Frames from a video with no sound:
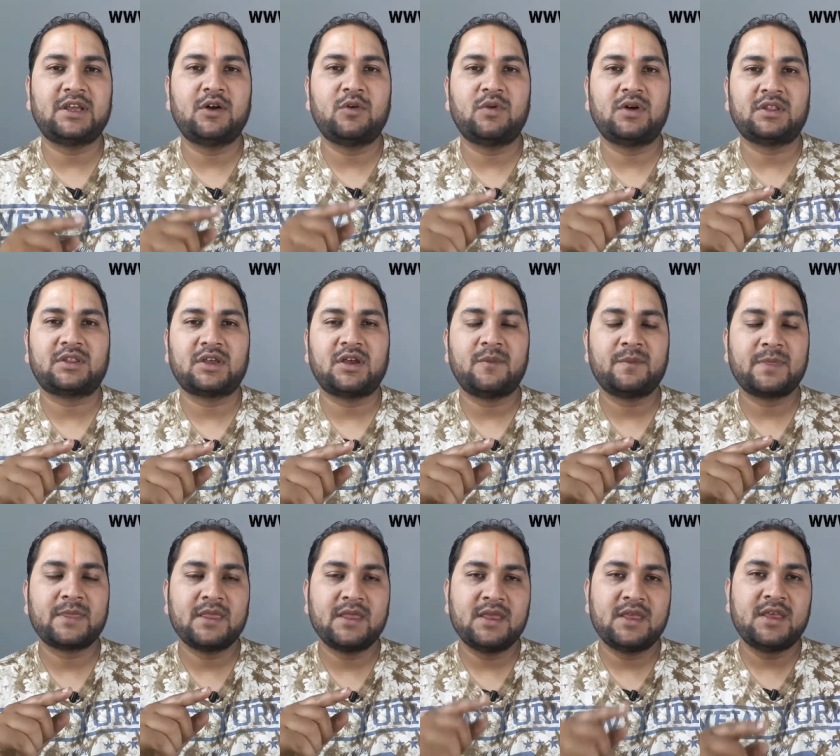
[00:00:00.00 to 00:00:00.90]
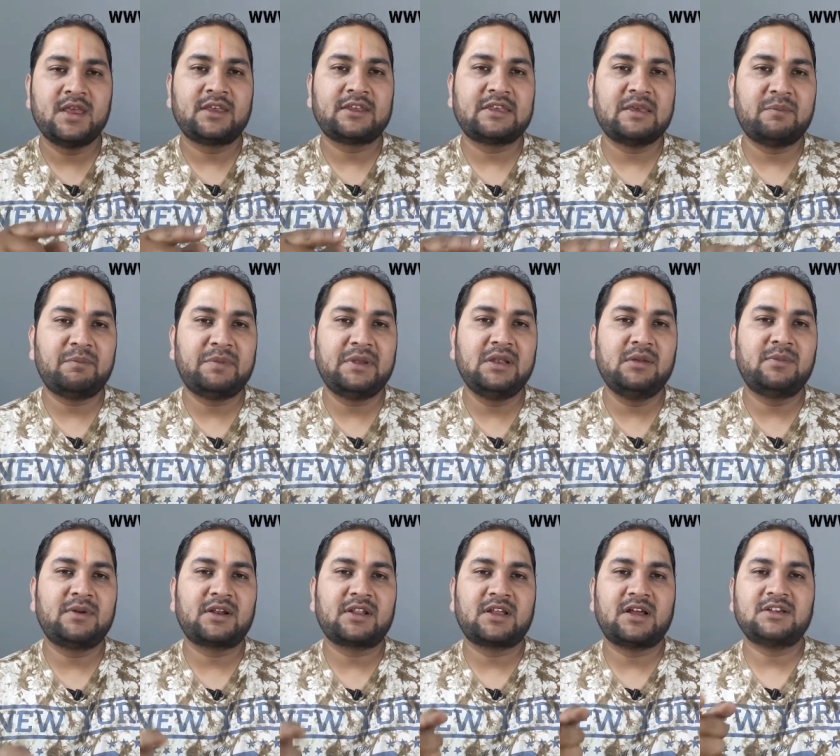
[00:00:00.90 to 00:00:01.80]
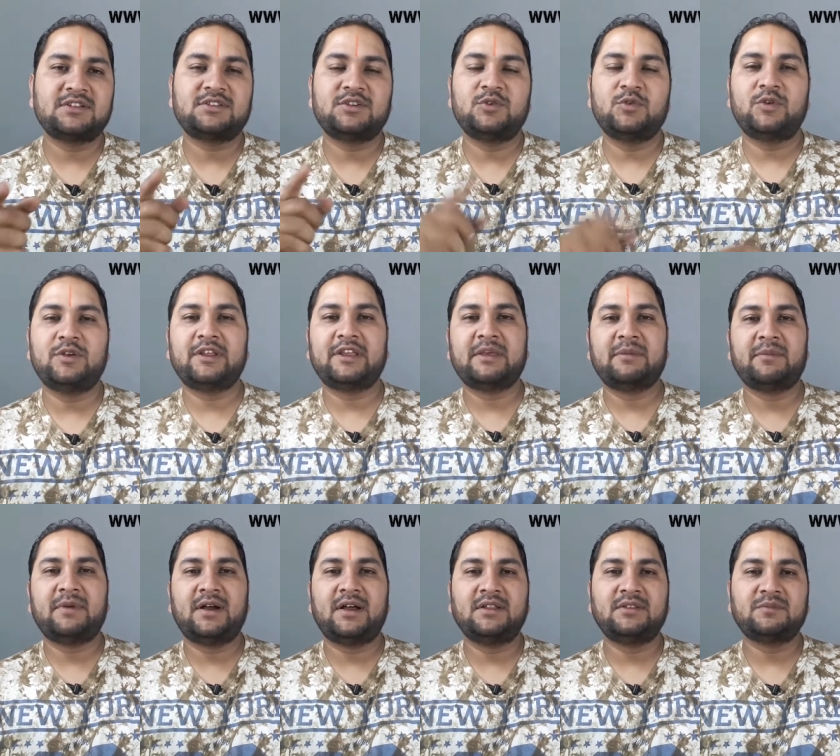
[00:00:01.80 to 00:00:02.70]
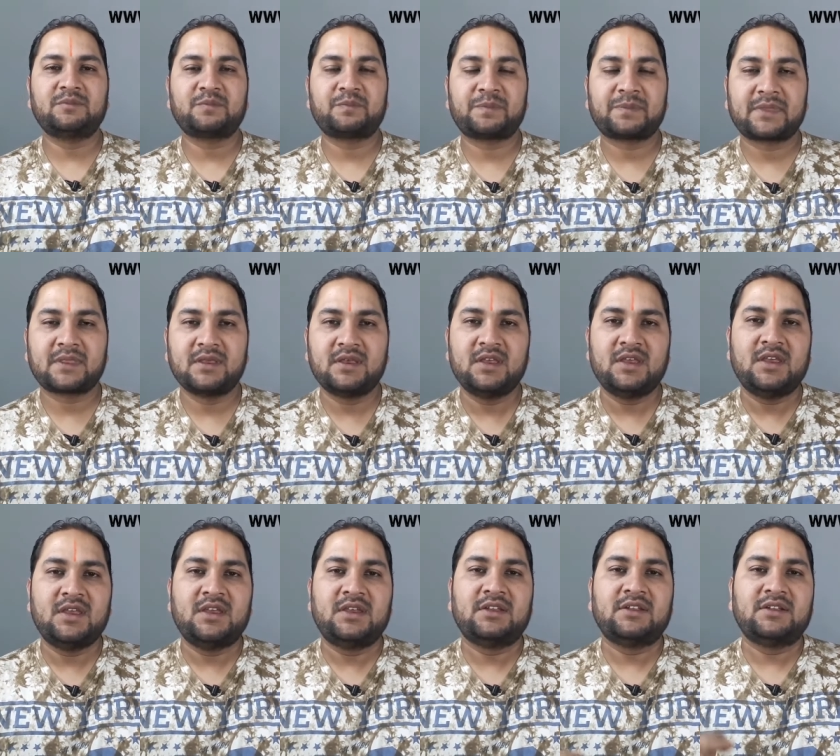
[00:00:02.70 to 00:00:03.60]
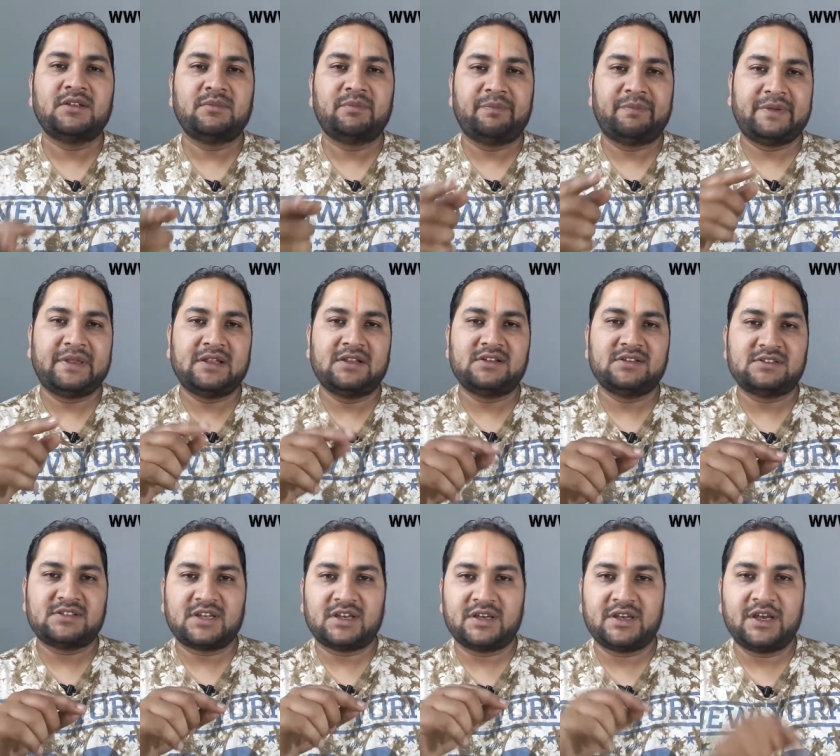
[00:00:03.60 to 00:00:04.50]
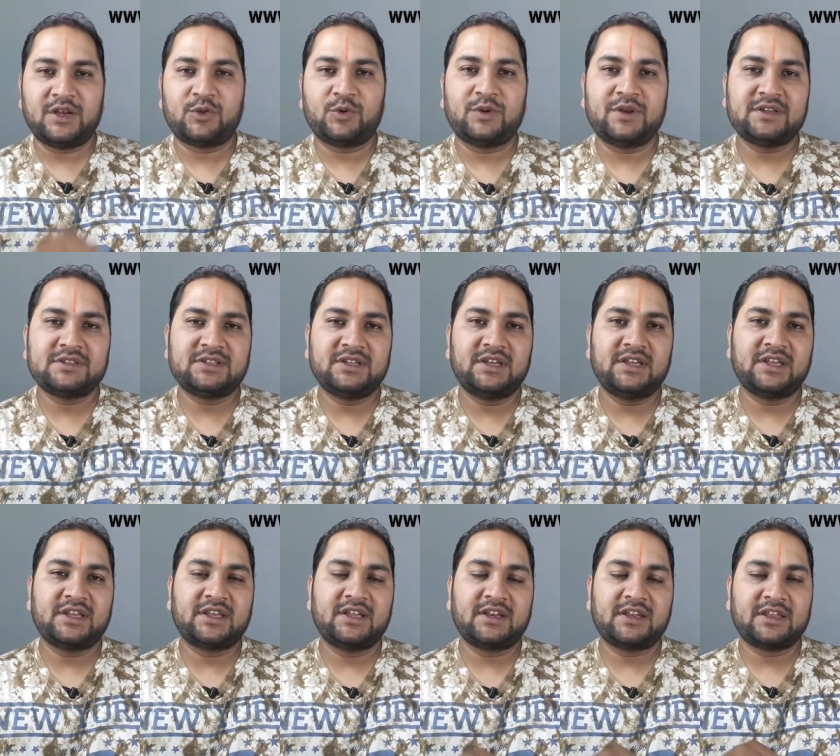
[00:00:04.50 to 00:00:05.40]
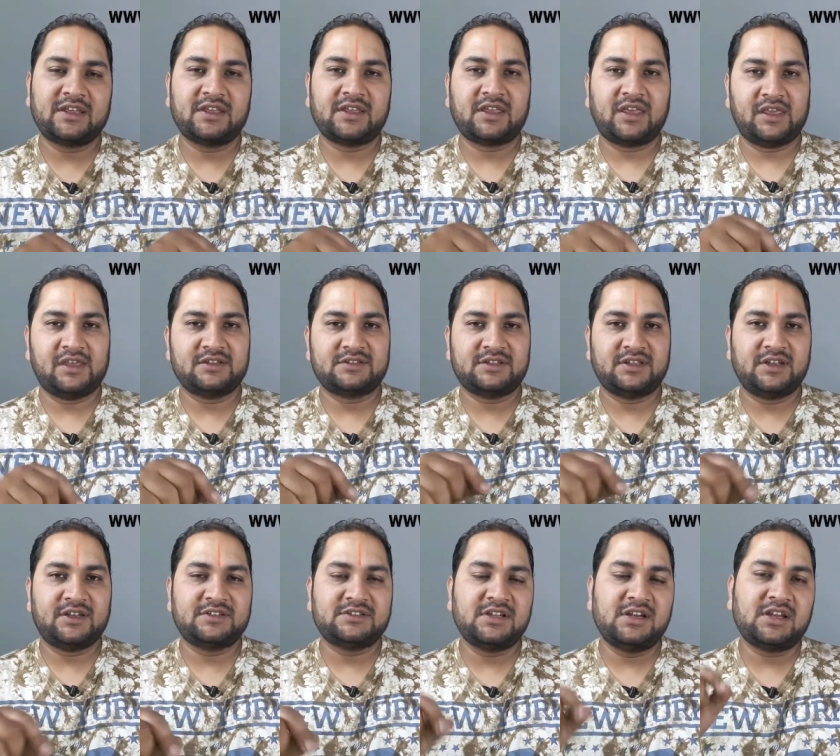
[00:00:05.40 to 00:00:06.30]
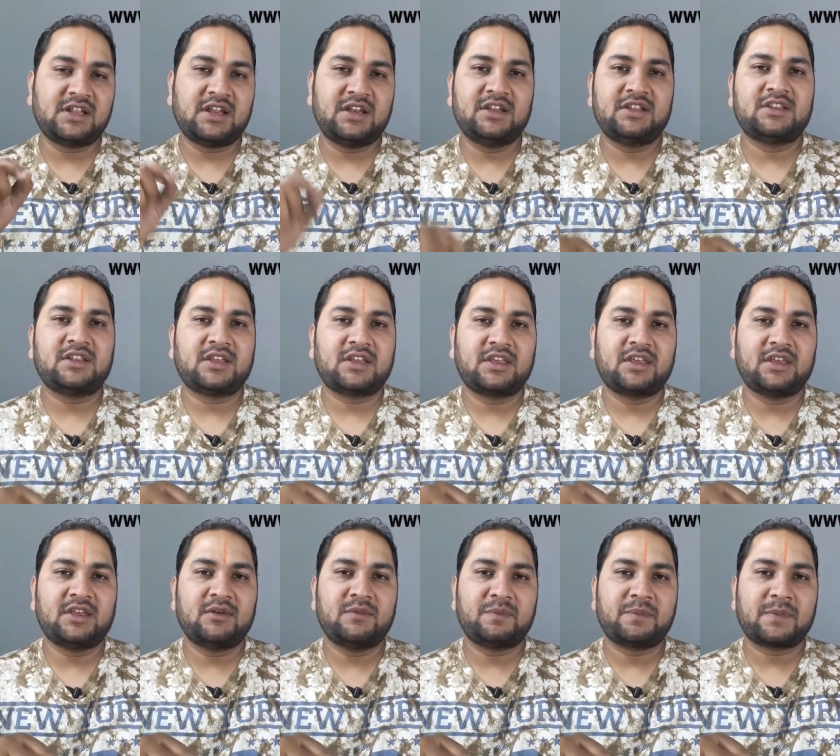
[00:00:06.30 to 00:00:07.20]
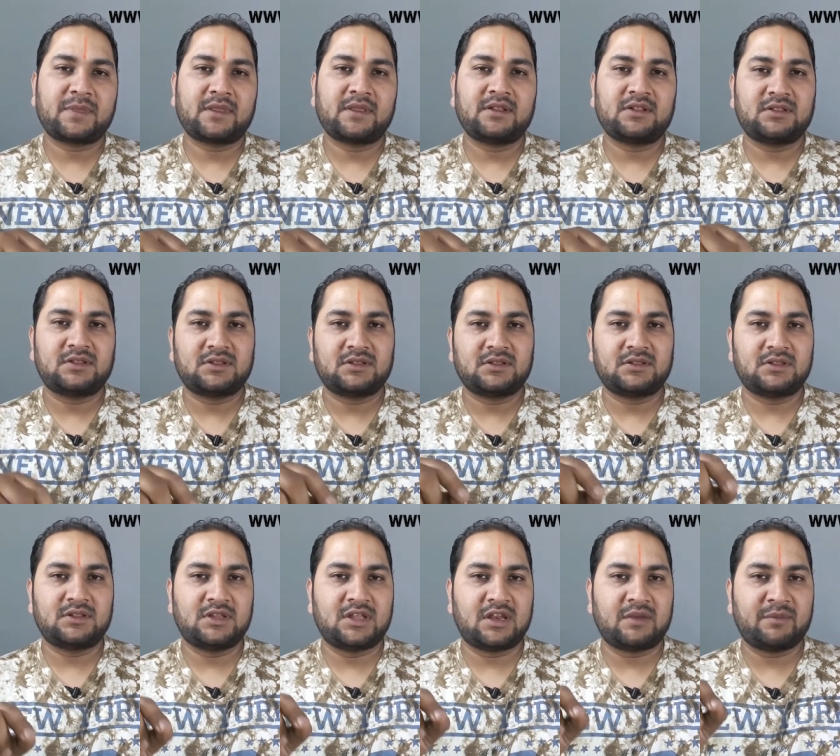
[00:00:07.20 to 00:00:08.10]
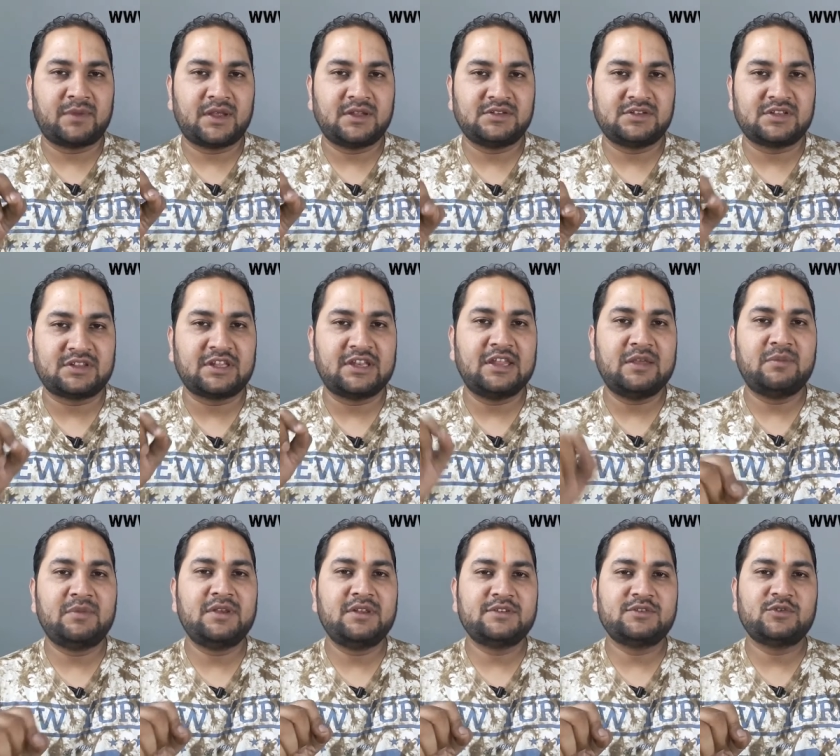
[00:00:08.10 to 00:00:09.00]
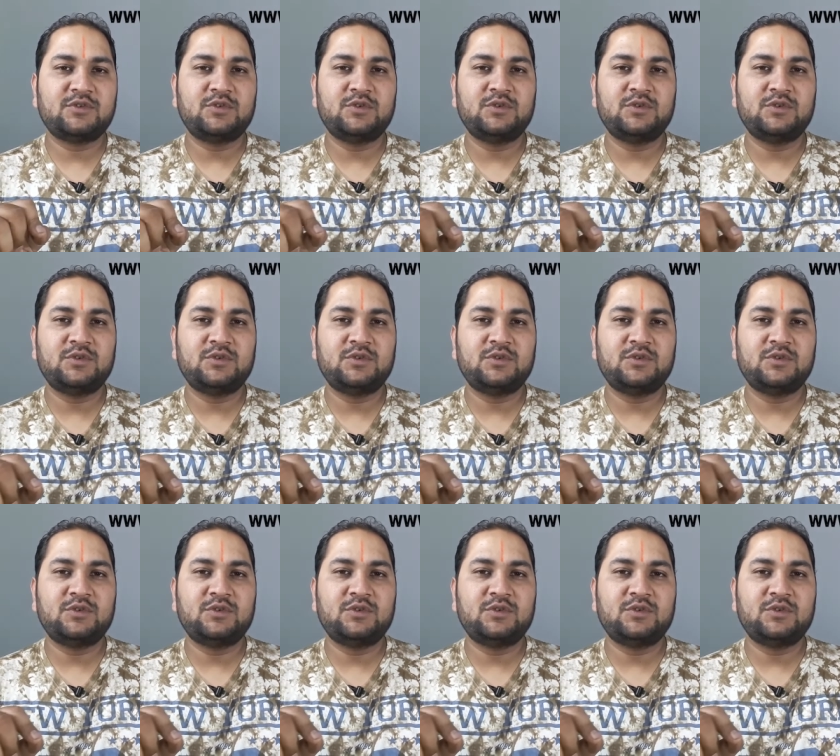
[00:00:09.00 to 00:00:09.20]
हुआ था कि बिल बर्खास्त होने के बाद बिल जनरेट होने से लेकर के केस के रिज़ल्ट आने तक के दरमियान जितने भी जो